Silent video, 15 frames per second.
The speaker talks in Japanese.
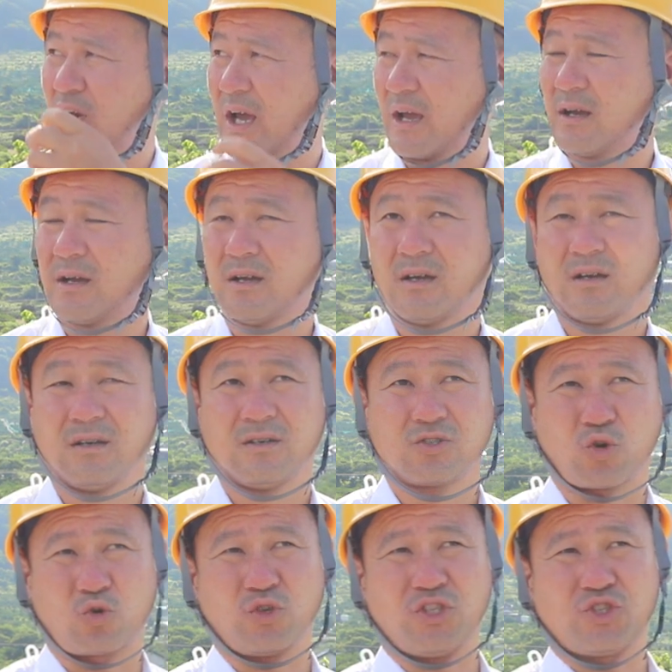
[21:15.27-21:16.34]
ぐらい
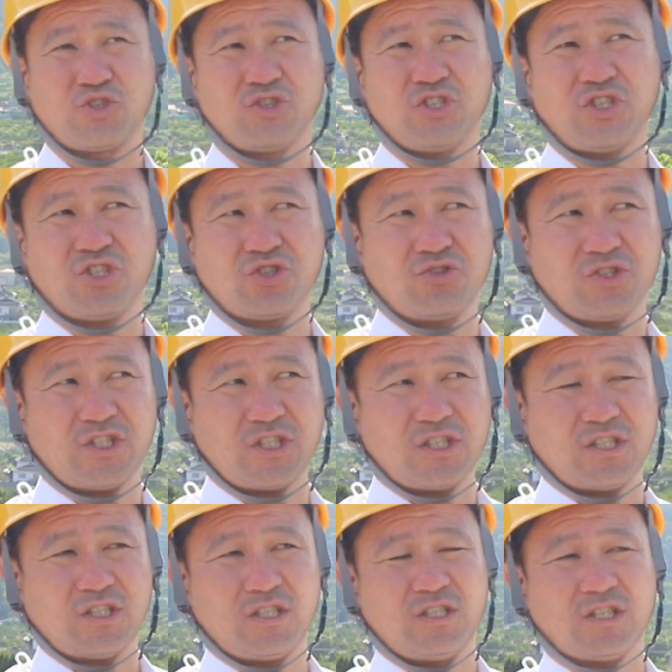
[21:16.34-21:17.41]
職人10人20
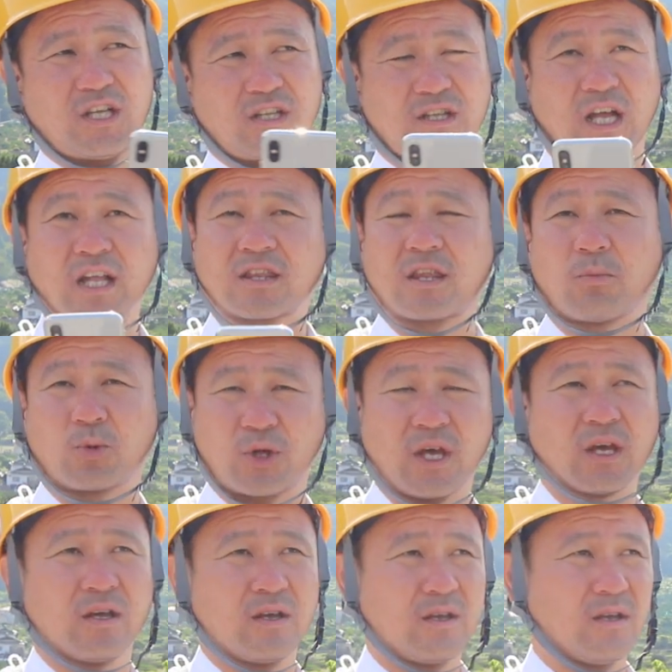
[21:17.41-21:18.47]
人になってもね